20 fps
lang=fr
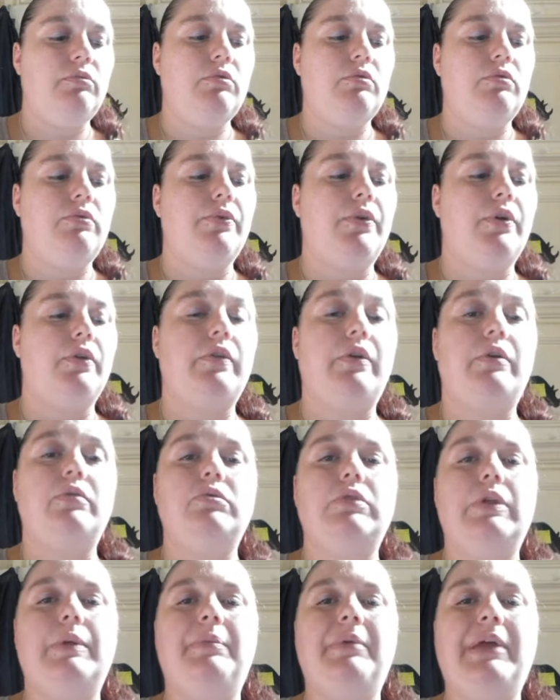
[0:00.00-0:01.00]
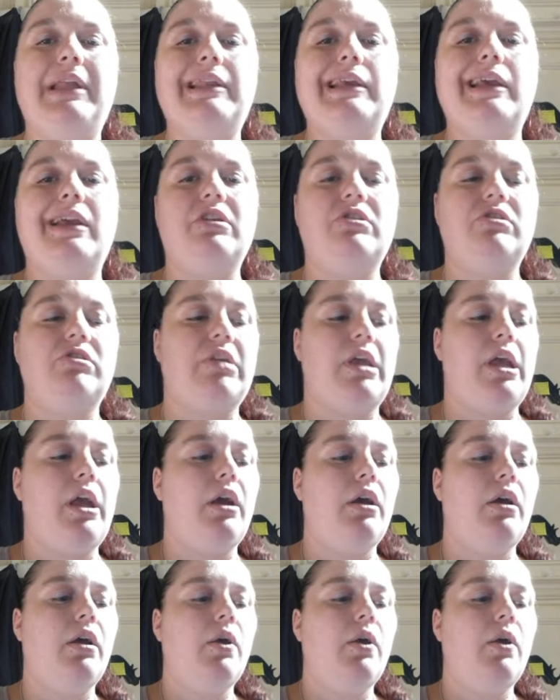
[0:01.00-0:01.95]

donc enfin, ça coûtait pas très cher.